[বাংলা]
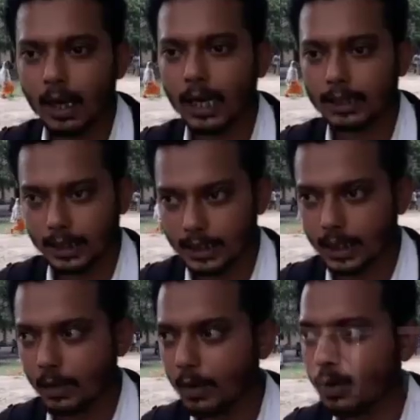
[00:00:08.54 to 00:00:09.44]
আজকে যেটা
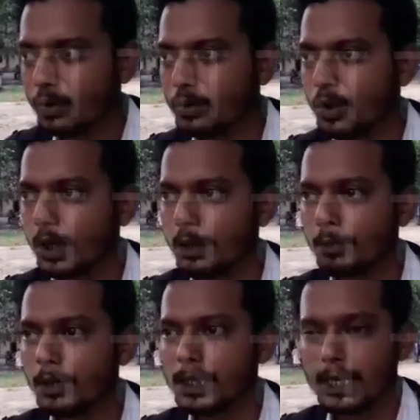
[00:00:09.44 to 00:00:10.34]
হলো দুজনকেই
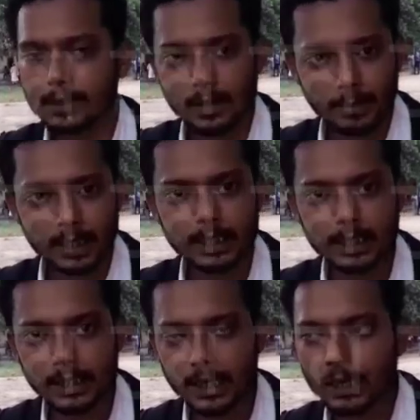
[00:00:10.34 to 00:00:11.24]
পুলিশ অ্যারেস্ট করে পাঠিয়েছে
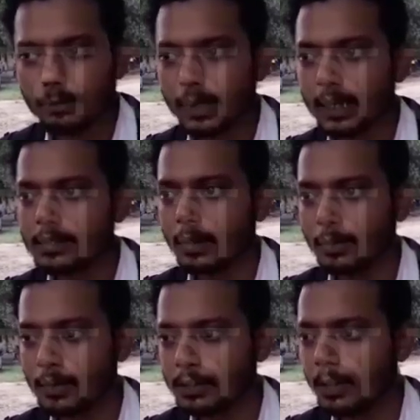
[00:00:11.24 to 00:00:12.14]
জানেন আপনারা
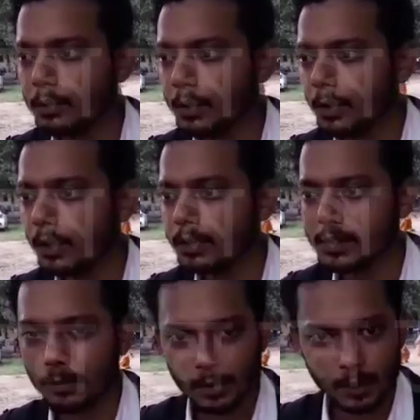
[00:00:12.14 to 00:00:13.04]
সপ্তর্ষিবাবু এবং
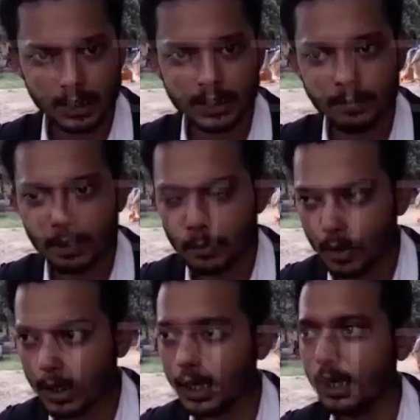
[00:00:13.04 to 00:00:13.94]
শ্রাবণী মুখার্জি আমার
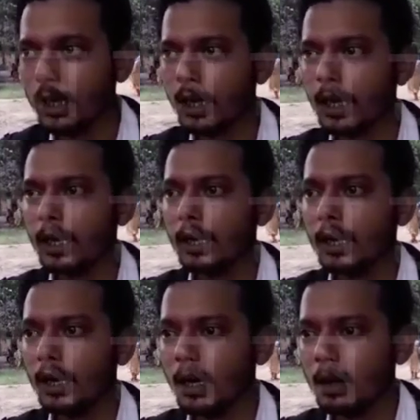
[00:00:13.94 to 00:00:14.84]
মক্কেল
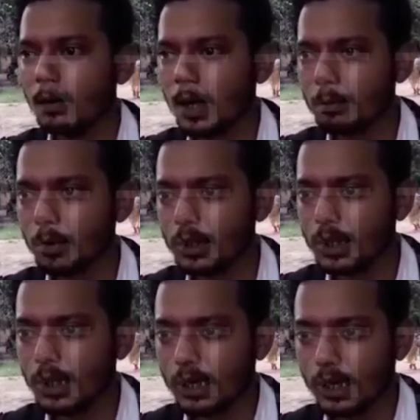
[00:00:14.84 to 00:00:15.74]
ওনার প্রতি
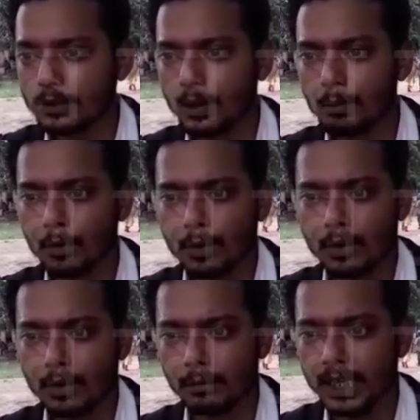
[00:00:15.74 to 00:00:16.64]
একটা সম্পূর্ণ
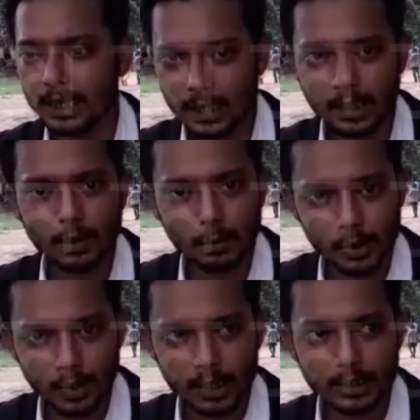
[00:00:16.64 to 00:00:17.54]
ভিত্তিহীন
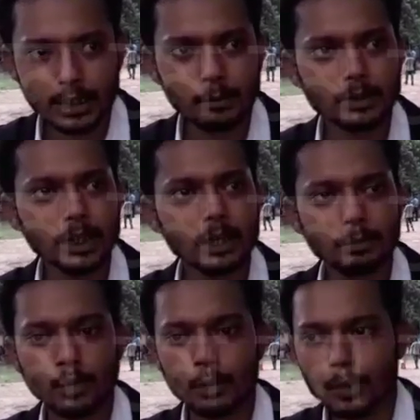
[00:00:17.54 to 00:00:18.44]
অভিযোগ এনেছে এবং যেটা
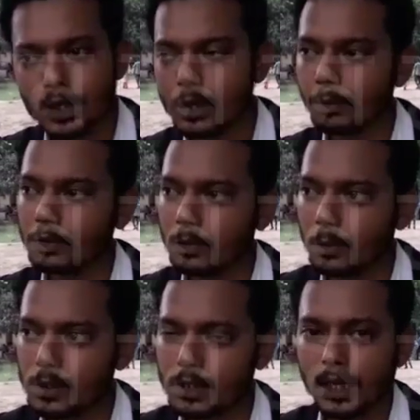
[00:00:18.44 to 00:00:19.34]
পুরোপুরি
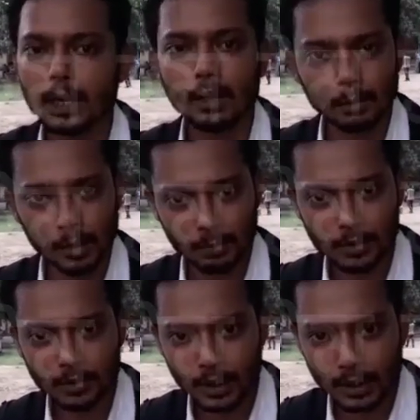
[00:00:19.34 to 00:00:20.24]
সপ্তর্ষিবাবুর স্ত্রীর
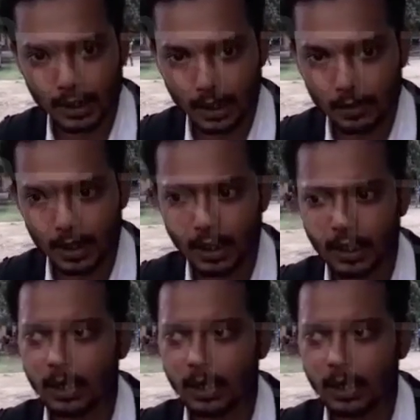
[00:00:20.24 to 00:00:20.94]
কল্পনাপ্রসূত একটা ধারণা